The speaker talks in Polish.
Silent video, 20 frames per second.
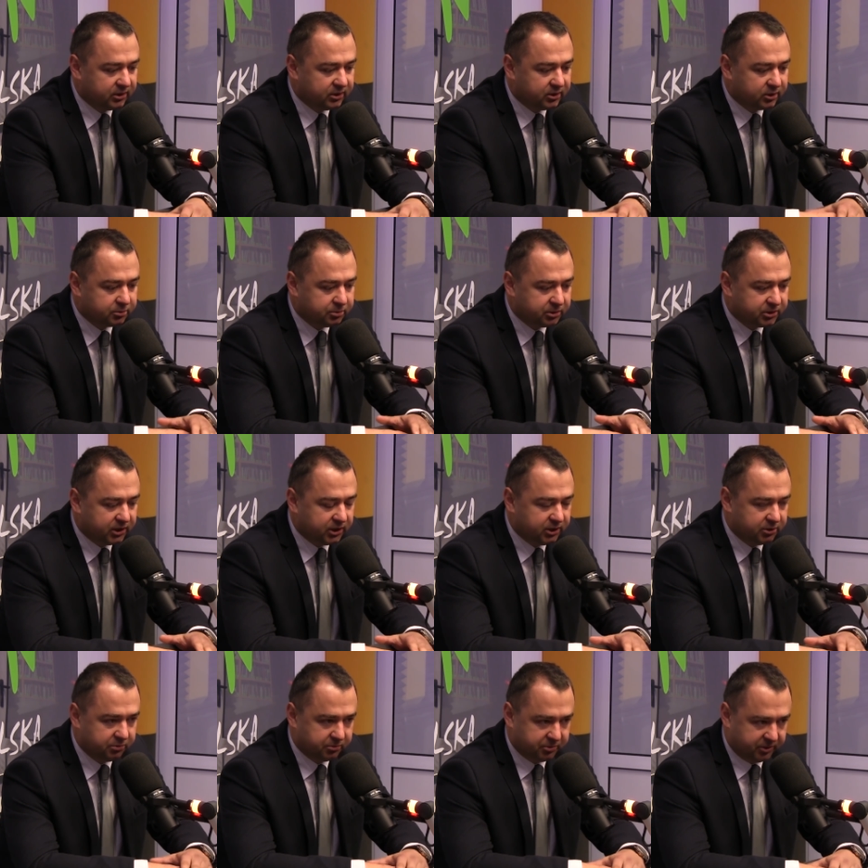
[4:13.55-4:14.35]

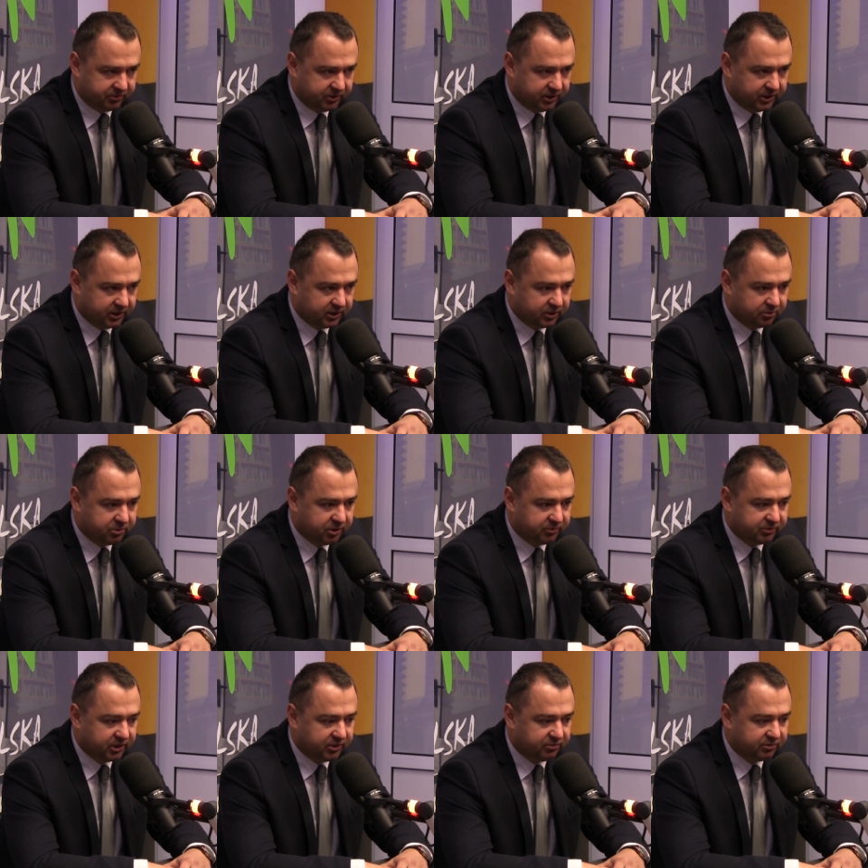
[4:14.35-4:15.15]
rozpoczęliśmy pewne,
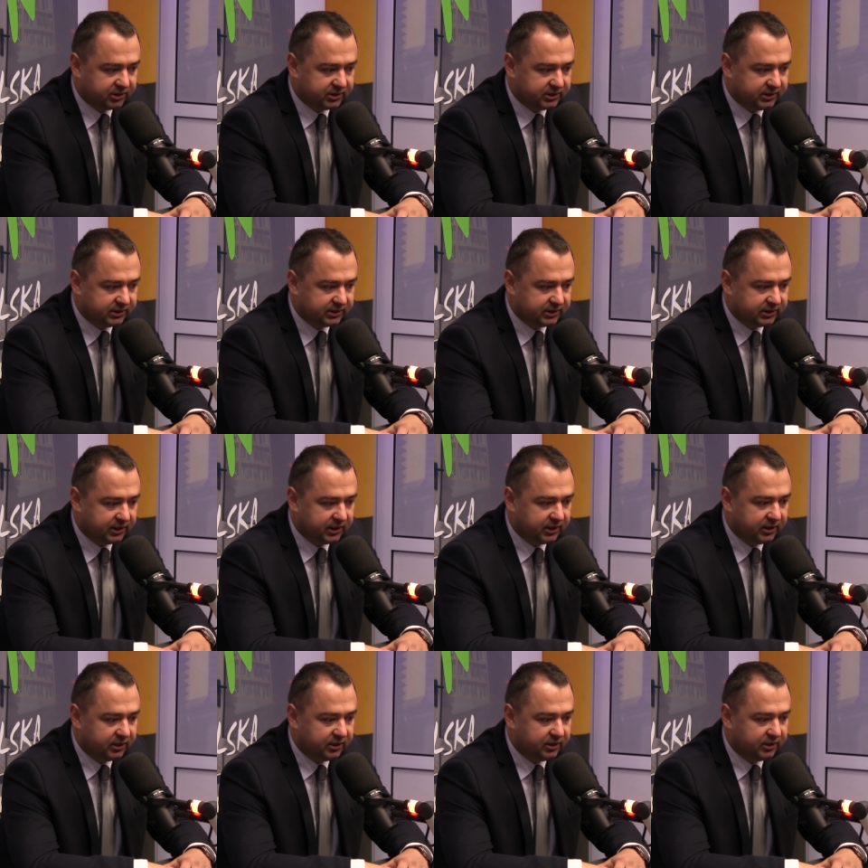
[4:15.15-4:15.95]
pewne
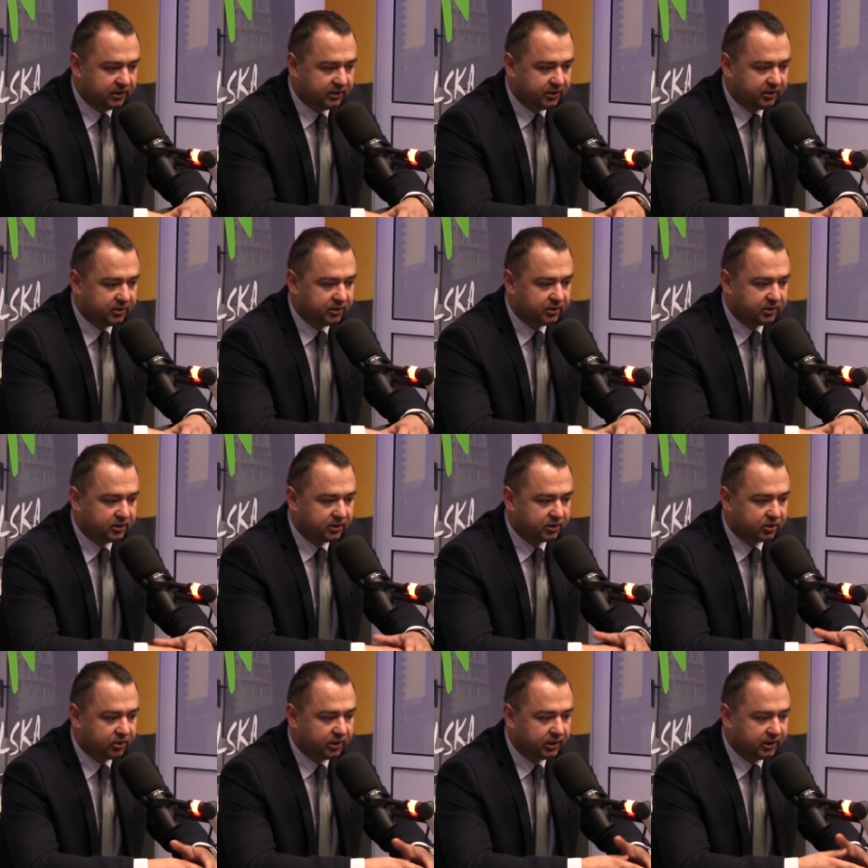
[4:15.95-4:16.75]
inwestycje i
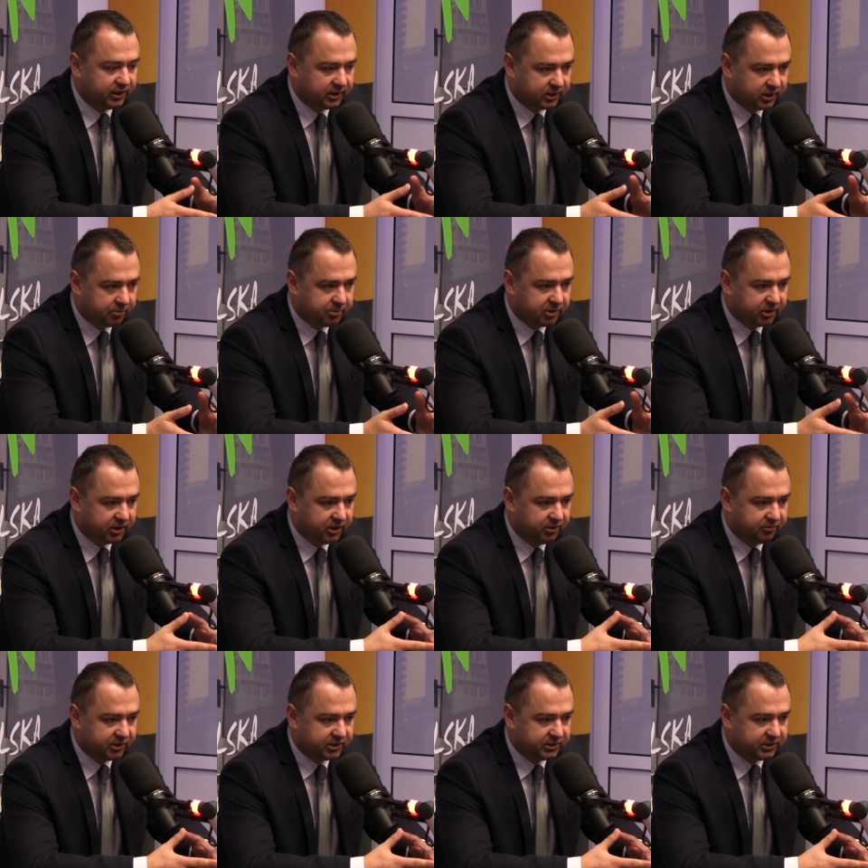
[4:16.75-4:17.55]
e, kolejne etapy
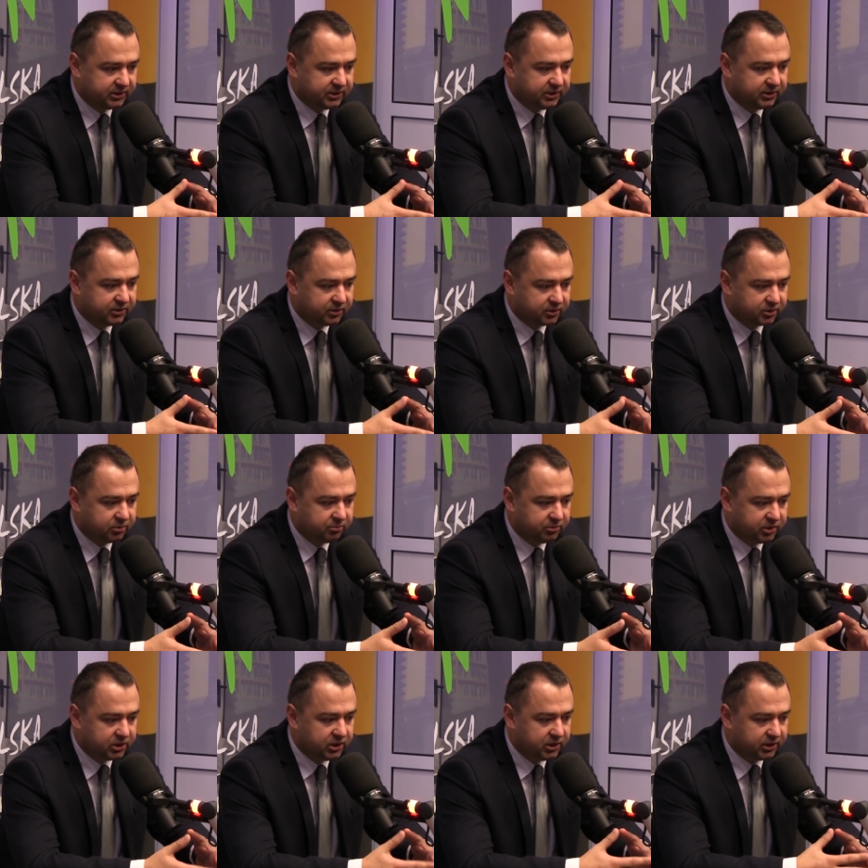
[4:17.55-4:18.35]
tych inwestycji to
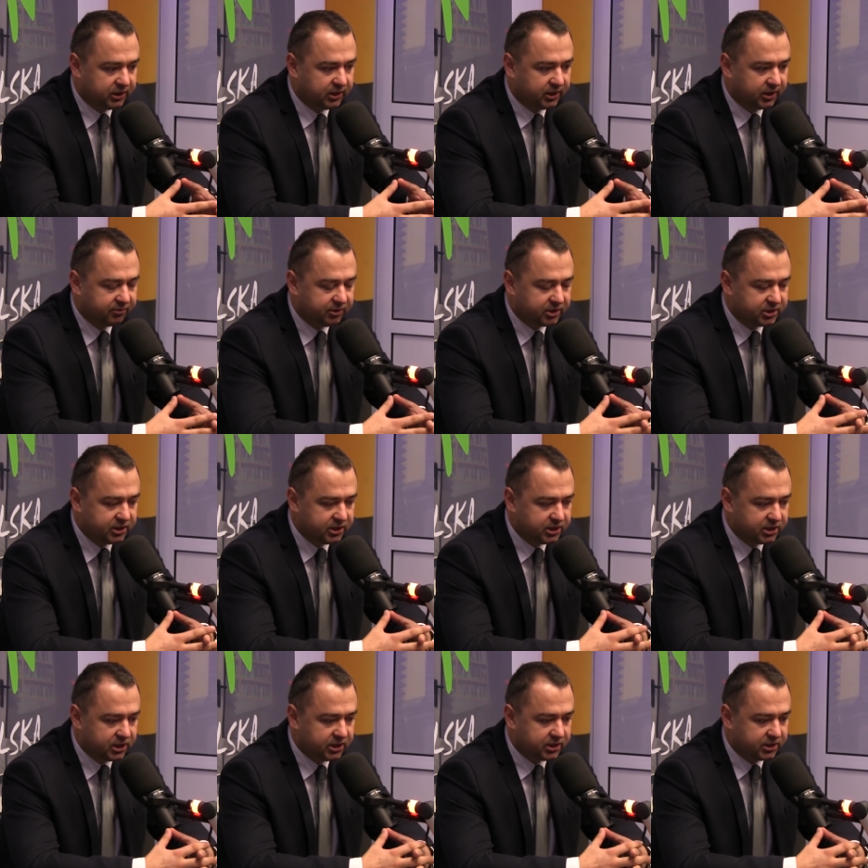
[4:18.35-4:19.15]
są, myślę, te
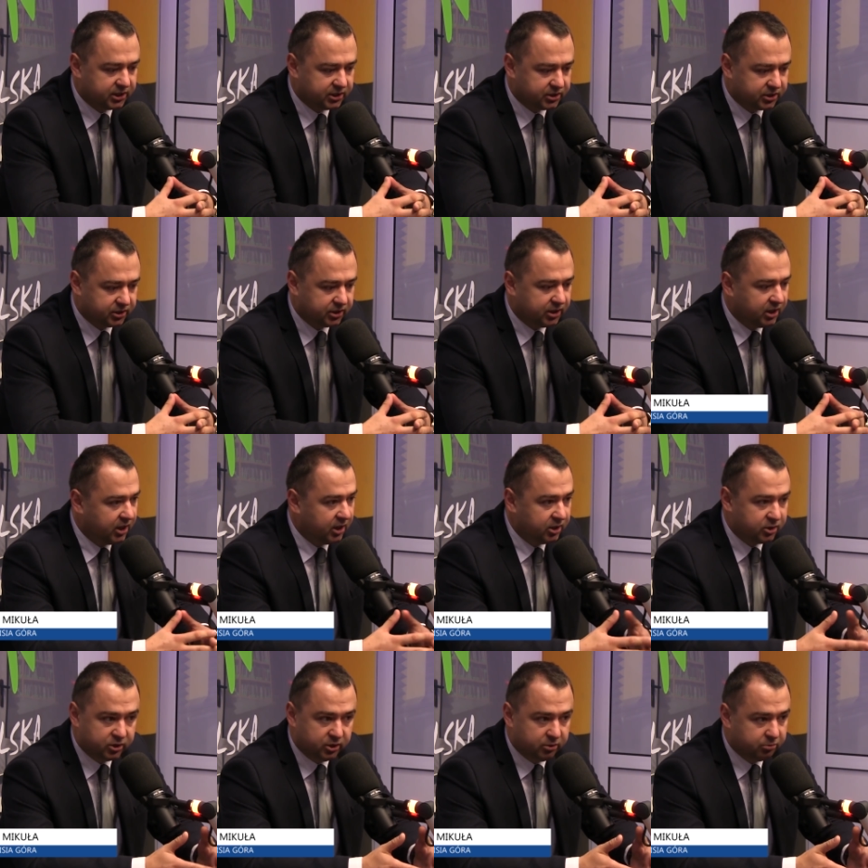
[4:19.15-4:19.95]
najważniejsze rzeczy,
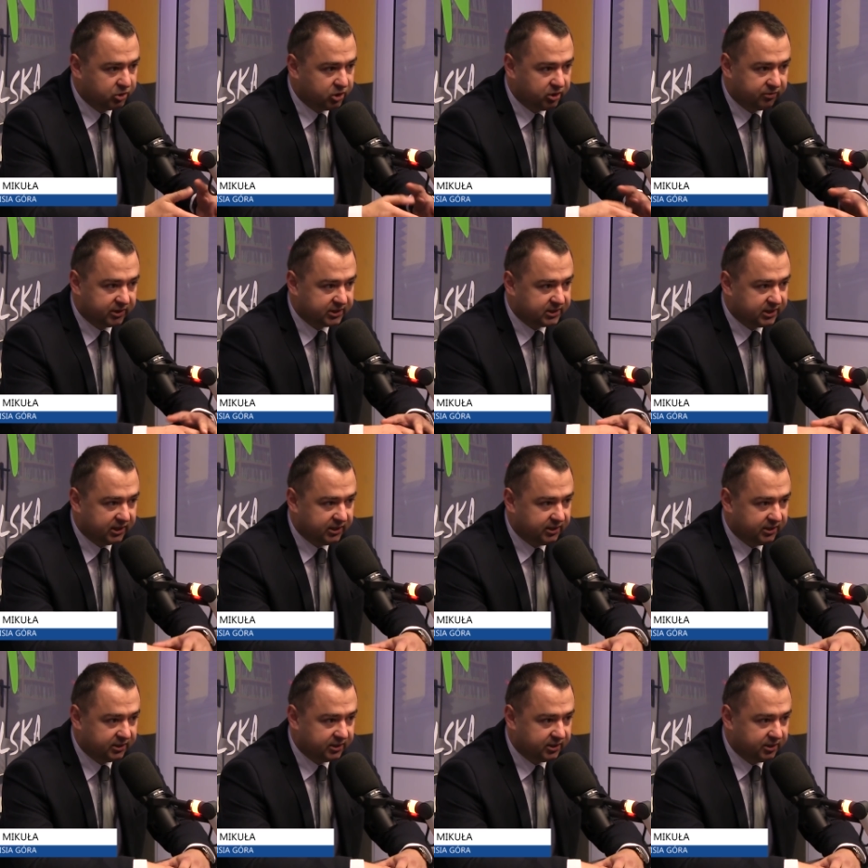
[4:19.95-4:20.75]
czyli budowa
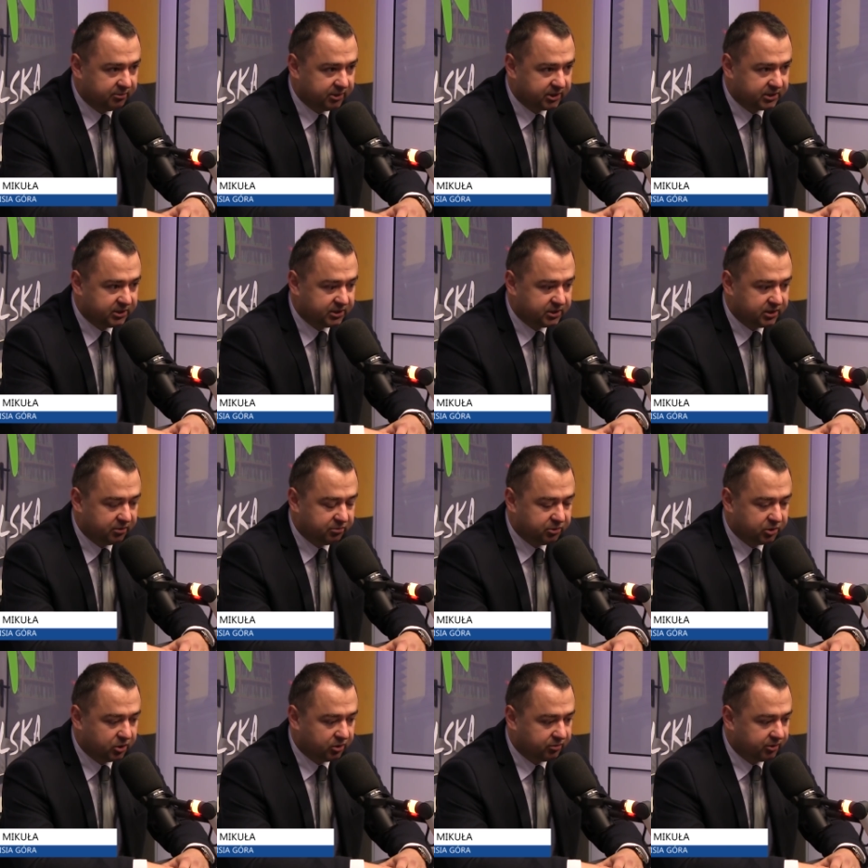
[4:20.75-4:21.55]
sali
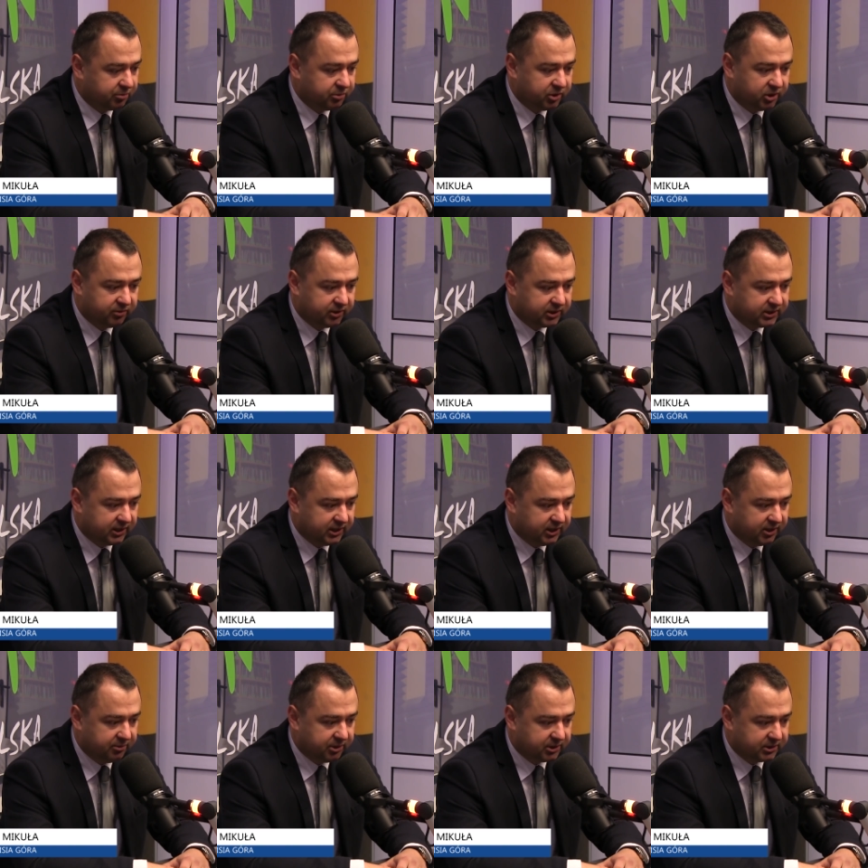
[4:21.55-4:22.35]
gimnastycznej Wukowej, budowa
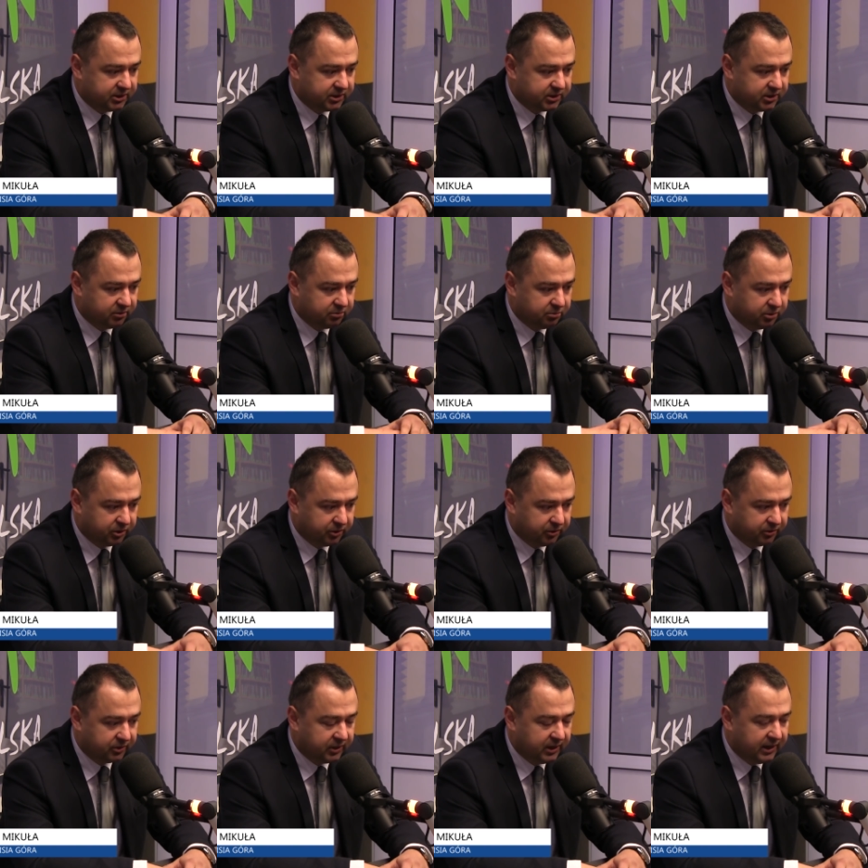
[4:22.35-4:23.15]
sali gimnastycznej w
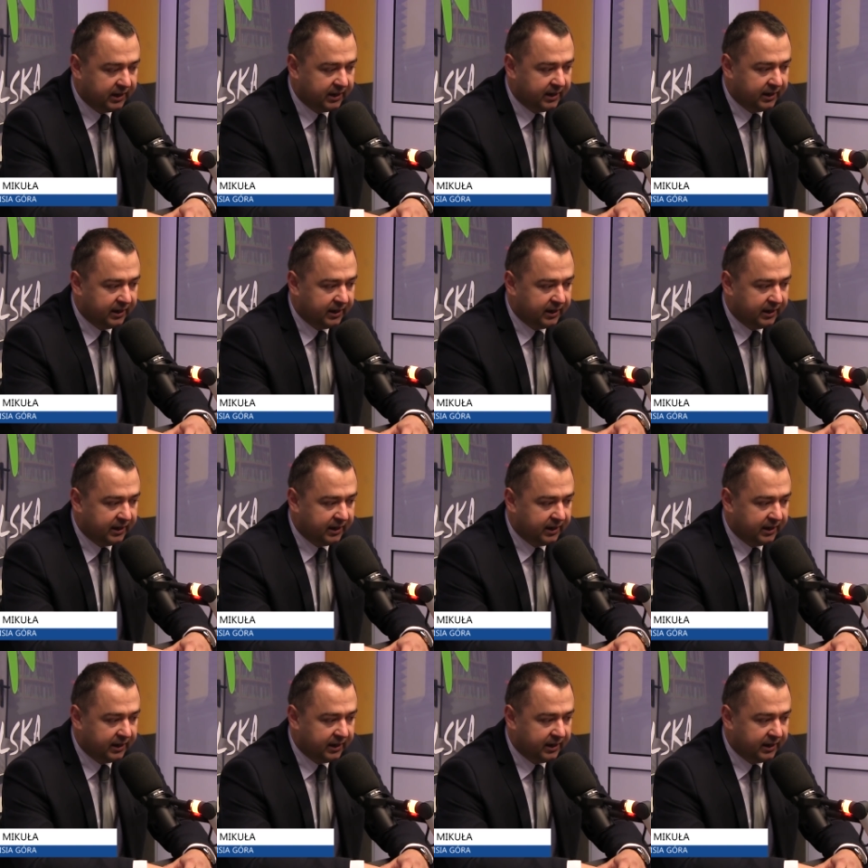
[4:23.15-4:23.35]
Brniu